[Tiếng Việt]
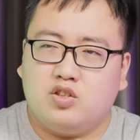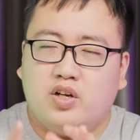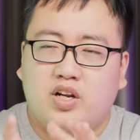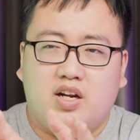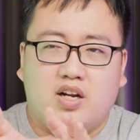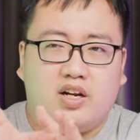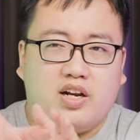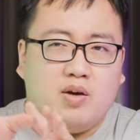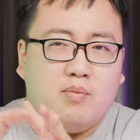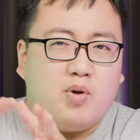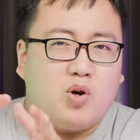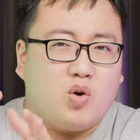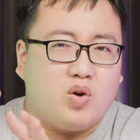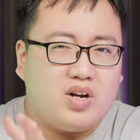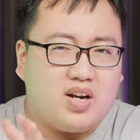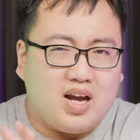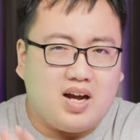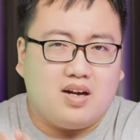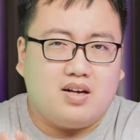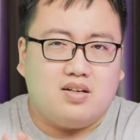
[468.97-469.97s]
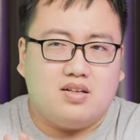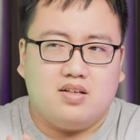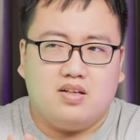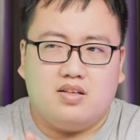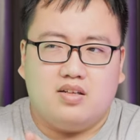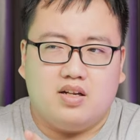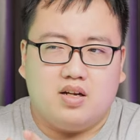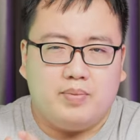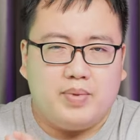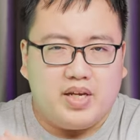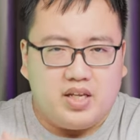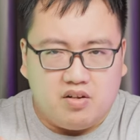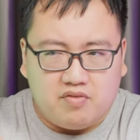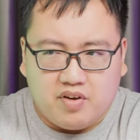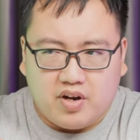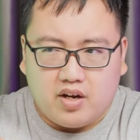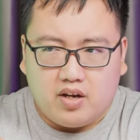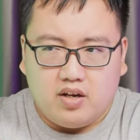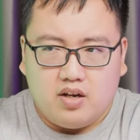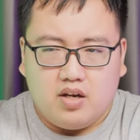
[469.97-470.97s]
cho nên là nếu mà nói nặng thì là bị như
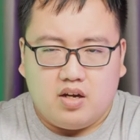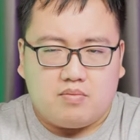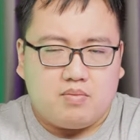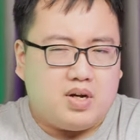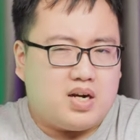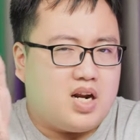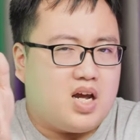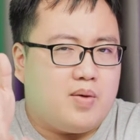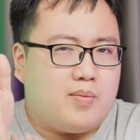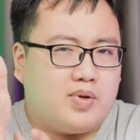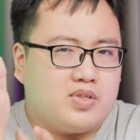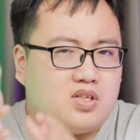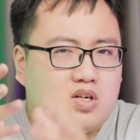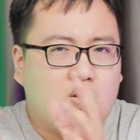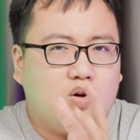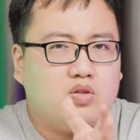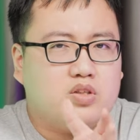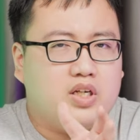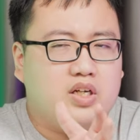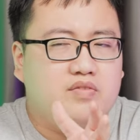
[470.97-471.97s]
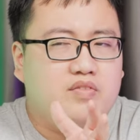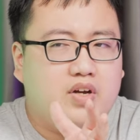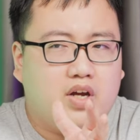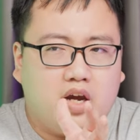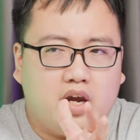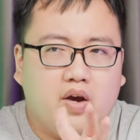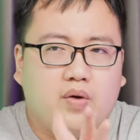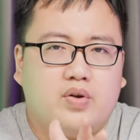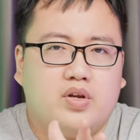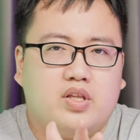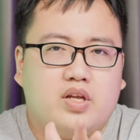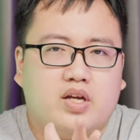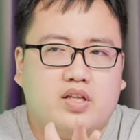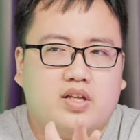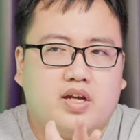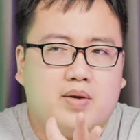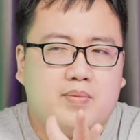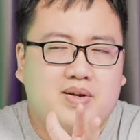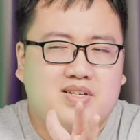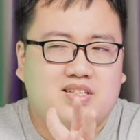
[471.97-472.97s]
vậy. Bạn nào mà rất khó tính về cái kiểu như thế
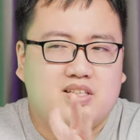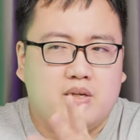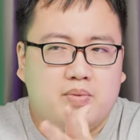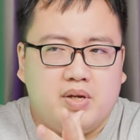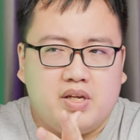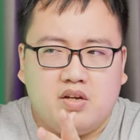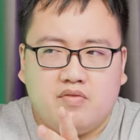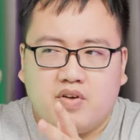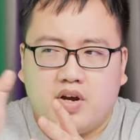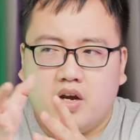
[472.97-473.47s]
thì các bạn sẽ thấy bị như